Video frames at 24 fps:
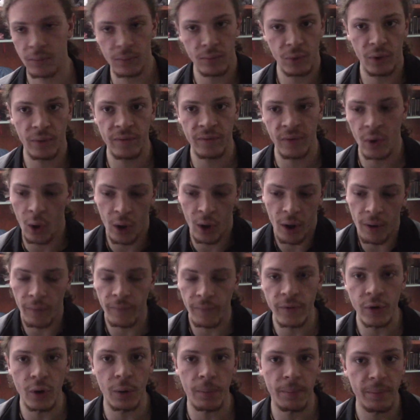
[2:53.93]
ov è
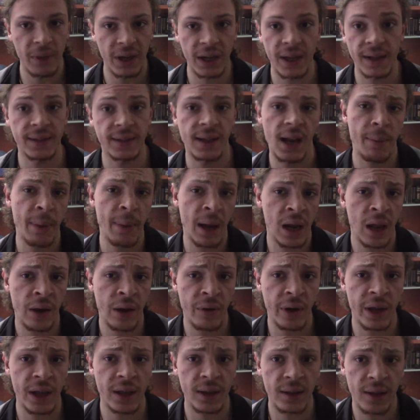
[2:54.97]
ovvio, perché se la palla
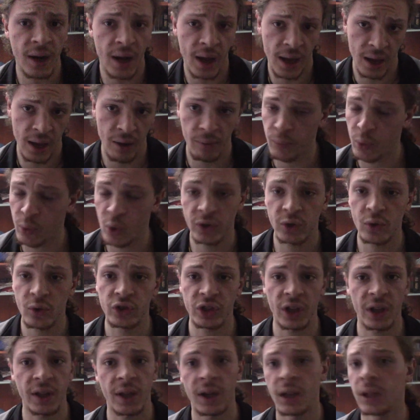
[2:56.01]
non entra può
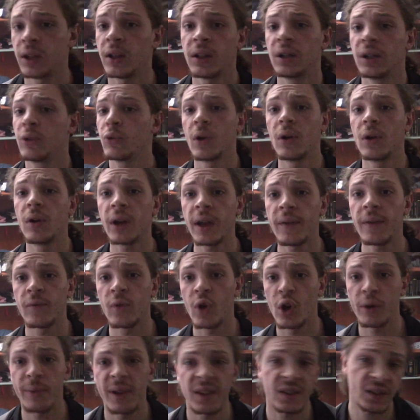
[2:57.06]
succedere quello che
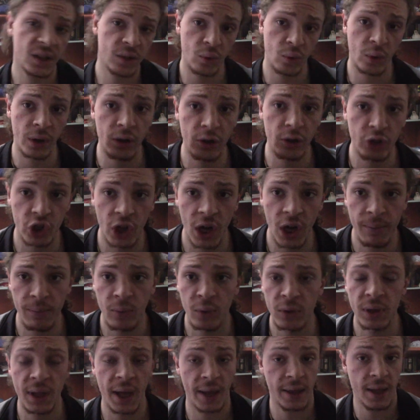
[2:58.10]
vuoi, ma sei tu che non ce l'hai
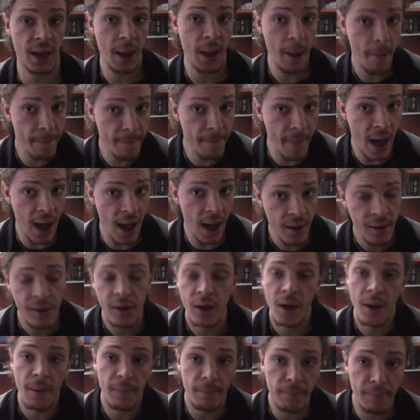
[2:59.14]
buttata. Ma,
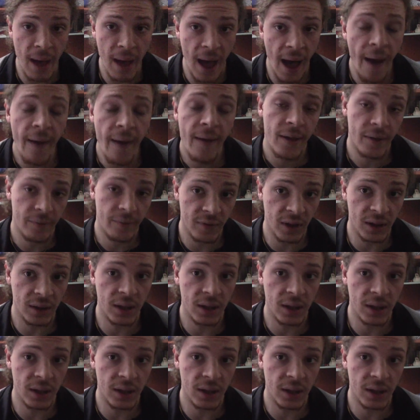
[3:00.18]
ma, va